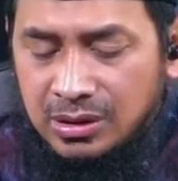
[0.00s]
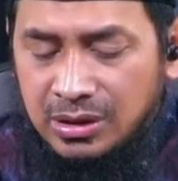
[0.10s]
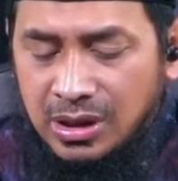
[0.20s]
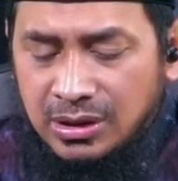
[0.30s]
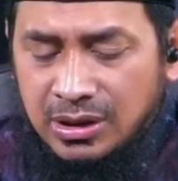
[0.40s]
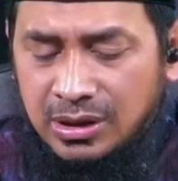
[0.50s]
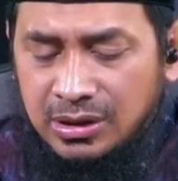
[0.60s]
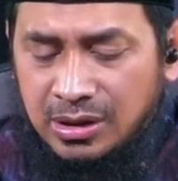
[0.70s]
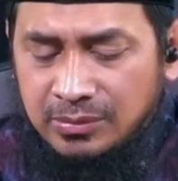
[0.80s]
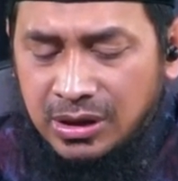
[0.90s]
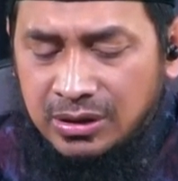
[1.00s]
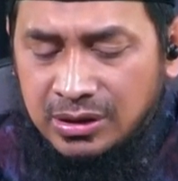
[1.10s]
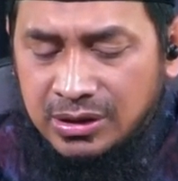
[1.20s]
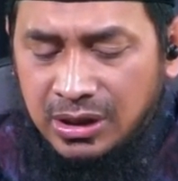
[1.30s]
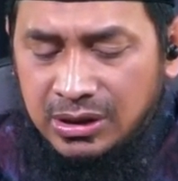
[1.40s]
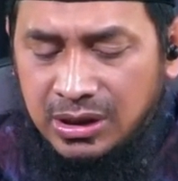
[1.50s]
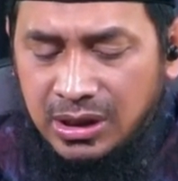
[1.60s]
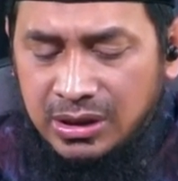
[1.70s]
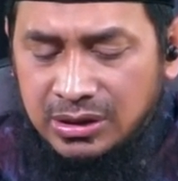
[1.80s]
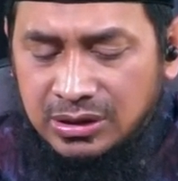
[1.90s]
Yang keenam, anna da'i
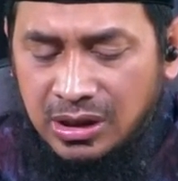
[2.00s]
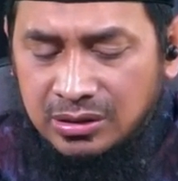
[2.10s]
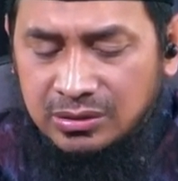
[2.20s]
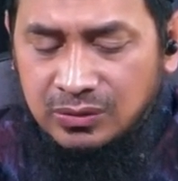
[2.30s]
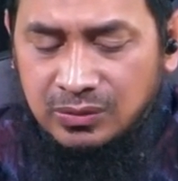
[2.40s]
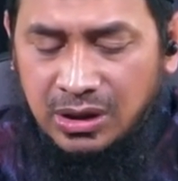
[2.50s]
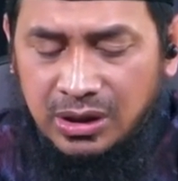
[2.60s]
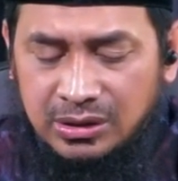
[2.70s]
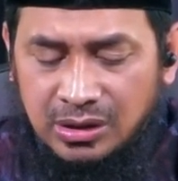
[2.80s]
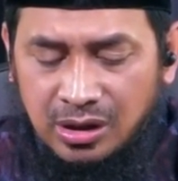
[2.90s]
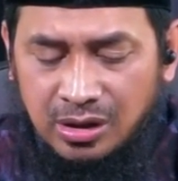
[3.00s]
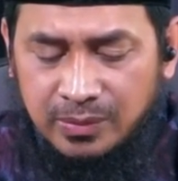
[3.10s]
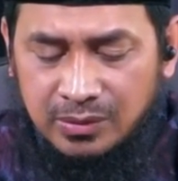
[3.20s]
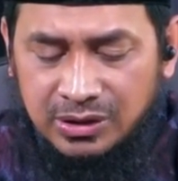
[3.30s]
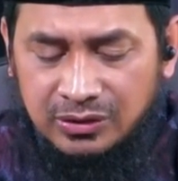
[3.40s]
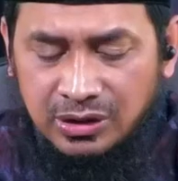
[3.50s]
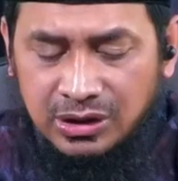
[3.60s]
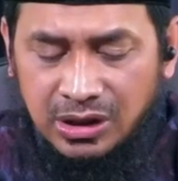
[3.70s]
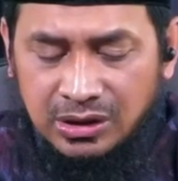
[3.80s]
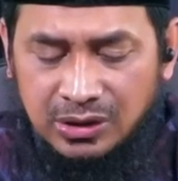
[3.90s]
la yataharra du'a inda qabr li
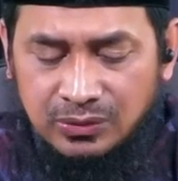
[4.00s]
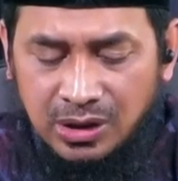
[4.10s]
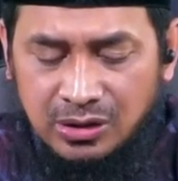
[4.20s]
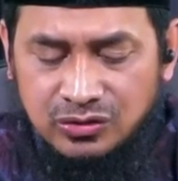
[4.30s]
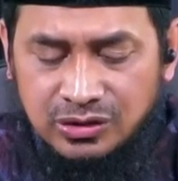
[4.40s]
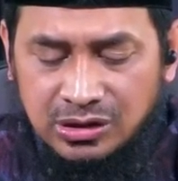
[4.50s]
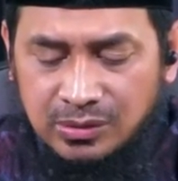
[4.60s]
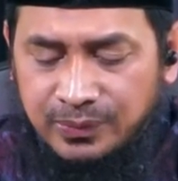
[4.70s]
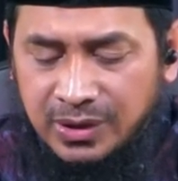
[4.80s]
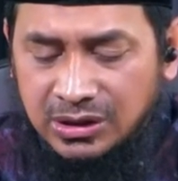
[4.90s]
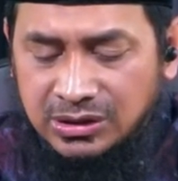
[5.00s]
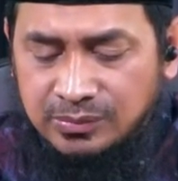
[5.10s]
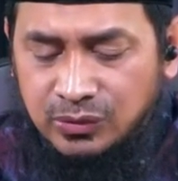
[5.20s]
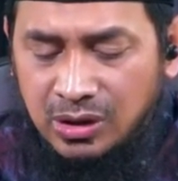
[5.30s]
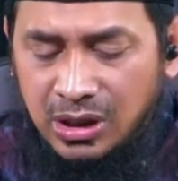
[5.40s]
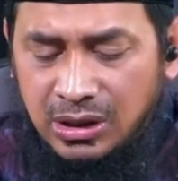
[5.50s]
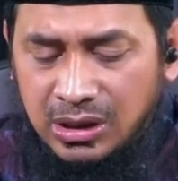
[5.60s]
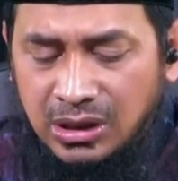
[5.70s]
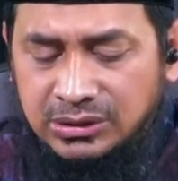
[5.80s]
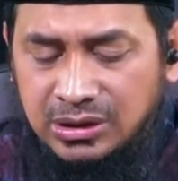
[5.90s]
dhanni anna du'a istajab fi hadhil
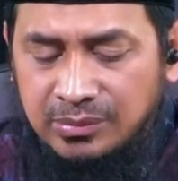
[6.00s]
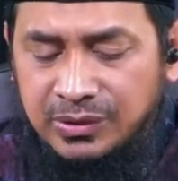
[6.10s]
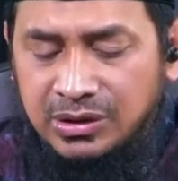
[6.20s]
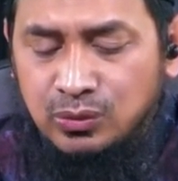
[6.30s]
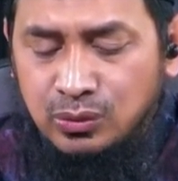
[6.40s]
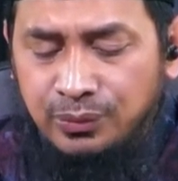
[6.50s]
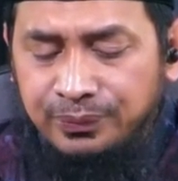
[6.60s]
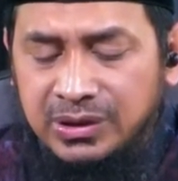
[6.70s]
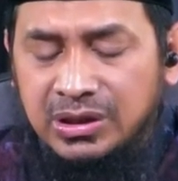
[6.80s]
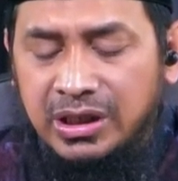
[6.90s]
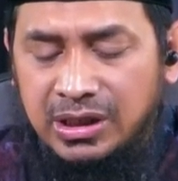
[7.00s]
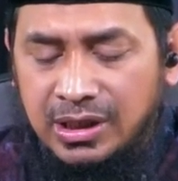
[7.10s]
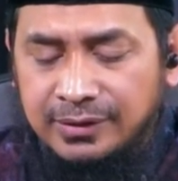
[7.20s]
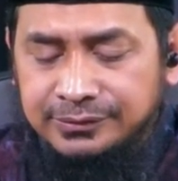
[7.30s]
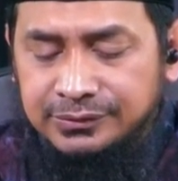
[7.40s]
buq'ah aktar minhu fi ghairiha.